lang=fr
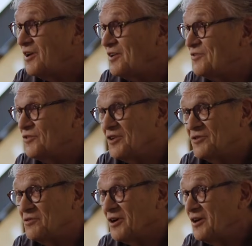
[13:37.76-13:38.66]
les sciences
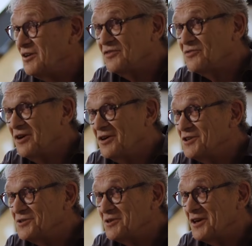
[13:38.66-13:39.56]
naturelles, l'histoire, la
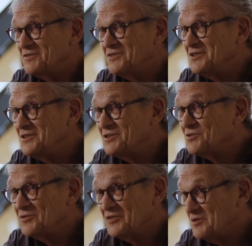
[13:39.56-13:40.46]
géographie, des
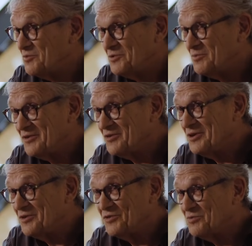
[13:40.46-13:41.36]
choses qui m'ont
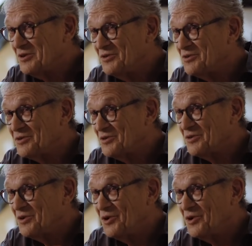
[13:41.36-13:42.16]
passionné ensuite, euh,